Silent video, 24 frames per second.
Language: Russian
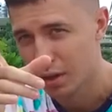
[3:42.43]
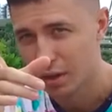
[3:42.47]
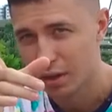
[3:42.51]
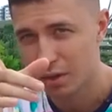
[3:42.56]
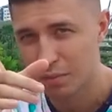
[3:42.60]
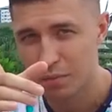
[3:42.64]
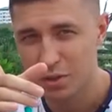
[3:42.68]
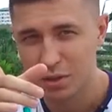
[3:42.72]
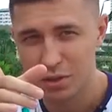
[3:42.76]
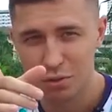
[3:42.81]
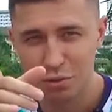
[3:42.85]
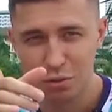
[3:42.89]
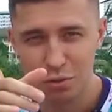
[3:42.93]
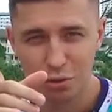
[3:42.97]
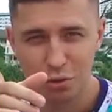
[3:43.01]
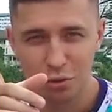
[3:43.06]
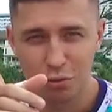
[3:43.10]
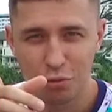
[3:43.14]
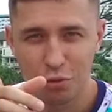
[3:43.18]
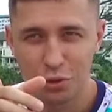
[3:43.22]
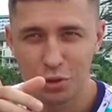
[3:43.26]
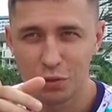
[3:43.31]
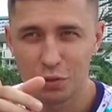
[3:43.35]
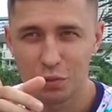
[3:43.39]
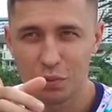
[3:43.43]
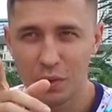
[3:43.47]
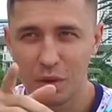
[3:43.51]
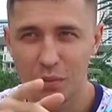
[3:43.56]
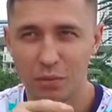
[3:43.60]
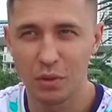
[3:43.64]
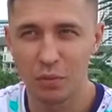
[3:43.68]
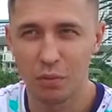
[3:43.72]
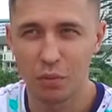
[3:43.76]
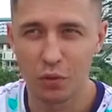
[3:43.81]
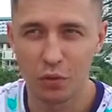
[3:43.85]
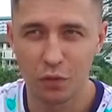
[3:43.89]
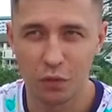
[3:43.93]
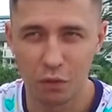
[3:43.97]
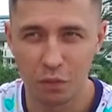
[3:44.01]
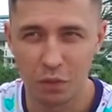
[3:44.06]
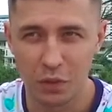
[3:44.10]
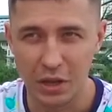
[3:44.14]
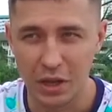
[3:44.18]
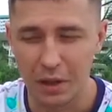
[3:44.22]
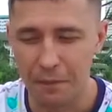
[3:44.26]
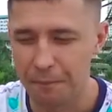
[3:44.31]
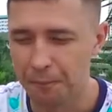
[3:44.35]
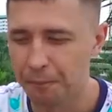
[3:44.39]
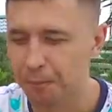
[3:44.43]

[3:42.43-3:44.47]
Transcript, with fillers: Амбассадор находится вот прямо напротив меня.